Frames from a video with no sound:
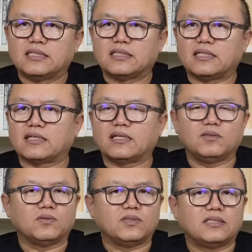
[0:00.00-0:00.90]
啊，还
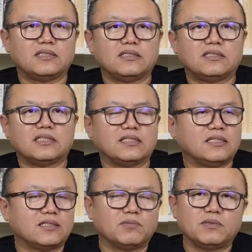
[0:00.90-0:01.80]
有的是建立一
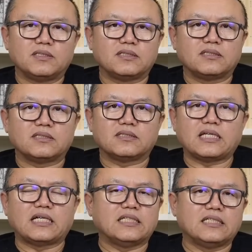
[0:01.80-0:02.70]
个什么
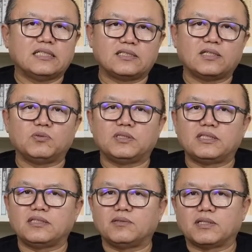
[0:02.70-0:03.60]
搭建一个审讯
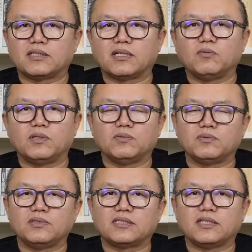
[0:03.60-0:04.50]
室，把这贪官
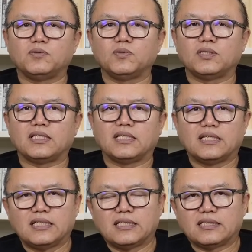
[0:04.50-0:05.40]
弄去审讯的，
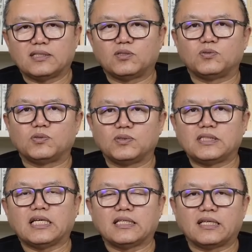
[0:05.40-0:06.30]
让他说出
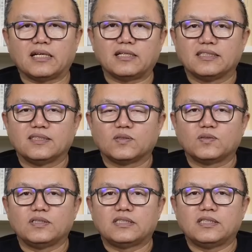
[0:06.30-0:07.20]
钱在哪儿。
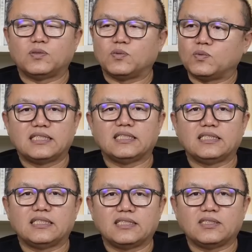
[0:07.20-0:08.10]
所以这种
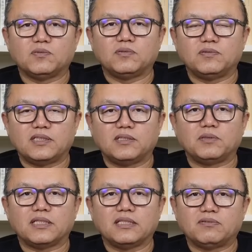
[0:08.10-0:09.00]
新的劫富济
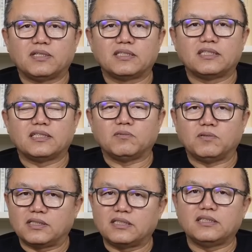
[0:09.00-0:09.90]
贫的方式啊，
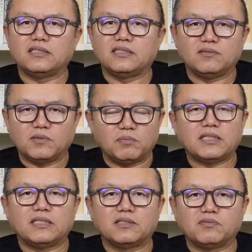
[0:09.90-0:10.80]
我是我
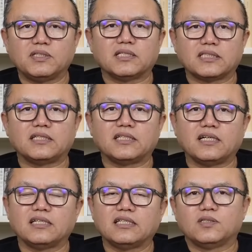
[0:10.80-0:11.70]
本人是非常赞赏。
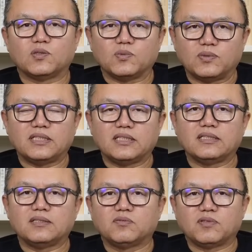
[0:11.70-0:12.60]
中国
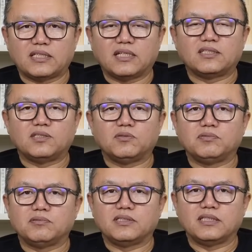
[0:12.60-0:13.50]
人发家致
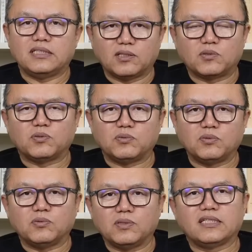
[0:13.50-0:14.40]
富的一条出
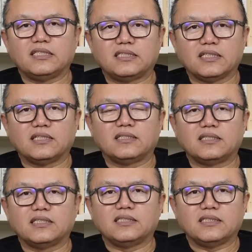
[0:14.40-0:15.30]
路，可以
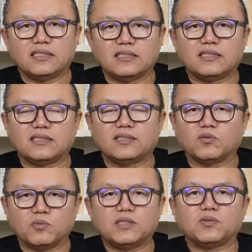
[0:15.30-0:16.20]
向这几个
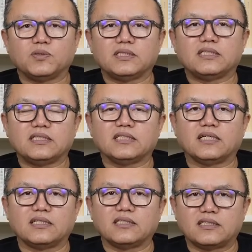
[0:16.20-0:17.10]
农民学习
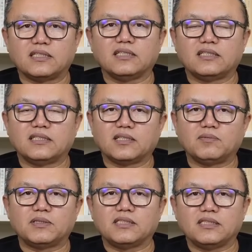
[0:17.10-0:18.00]
啊，向陈克正他
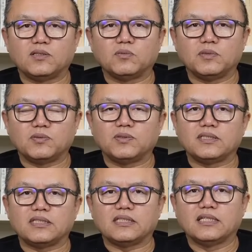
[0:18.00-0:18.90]
们这几个农民学
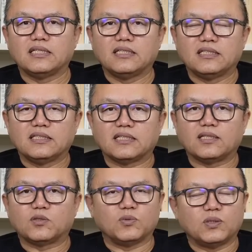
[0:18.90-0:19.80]
习，
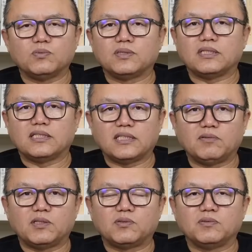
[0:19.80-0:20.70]
啊，多弄几个县
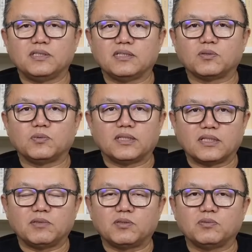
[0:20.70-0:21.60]
委书记，多让
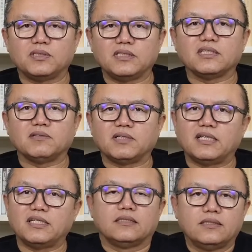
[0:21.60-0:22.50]
他们出几千万。
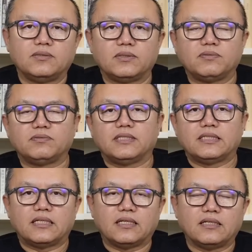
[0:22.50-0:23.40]
俄国的副外
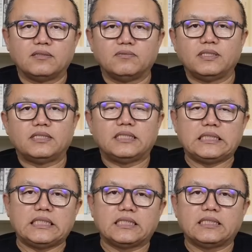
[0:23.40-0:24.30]
长维尔
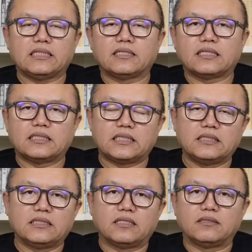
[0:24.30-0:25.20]
西宁啊，他
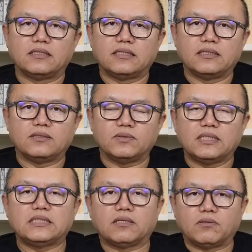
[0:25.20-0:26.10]
十一号呢有一
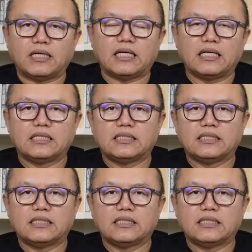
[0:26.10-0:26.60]
个讲话